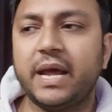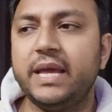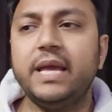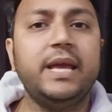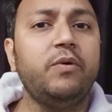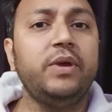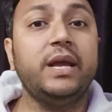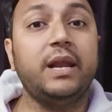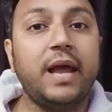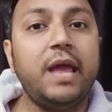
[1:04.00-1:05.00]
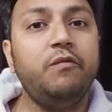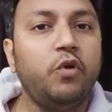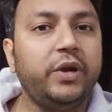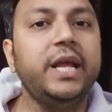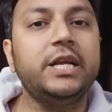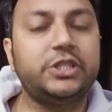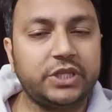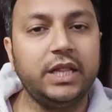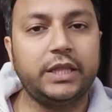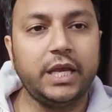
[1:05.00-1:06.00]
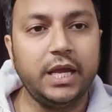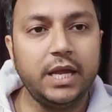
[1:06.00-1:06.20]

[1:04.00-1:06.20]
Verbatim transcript: आई है ये हुई है कि लाइव वोटिंग के चलते